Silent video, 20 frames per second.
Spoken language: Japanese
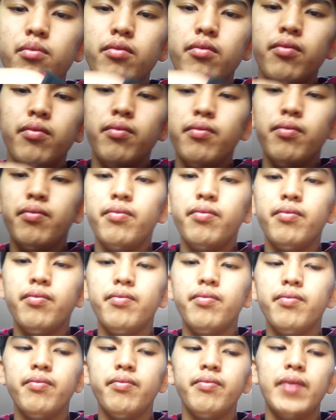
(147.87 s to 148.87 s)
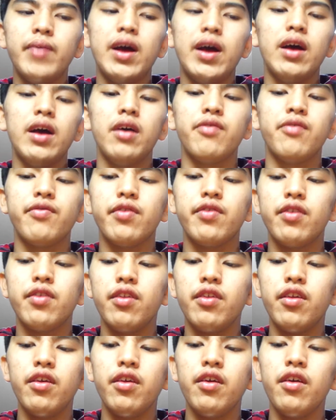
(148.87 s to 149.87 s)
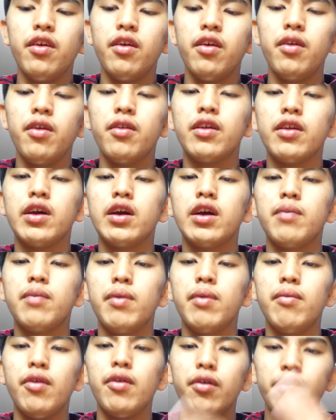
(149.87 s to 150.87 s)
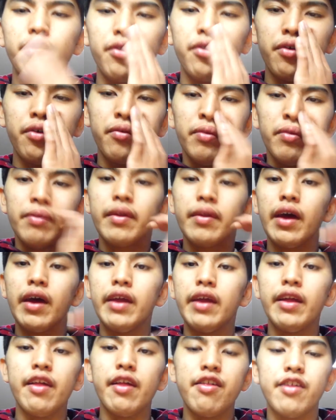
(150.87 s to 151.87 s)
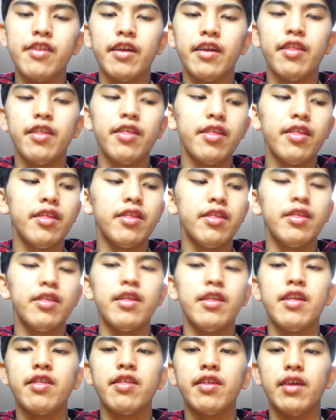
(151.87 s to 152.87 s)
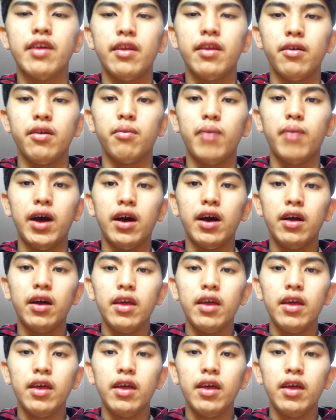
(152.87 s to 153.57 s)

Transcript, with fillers: うーん、まあ、普通か微妙の間でしたんですけど、まあ、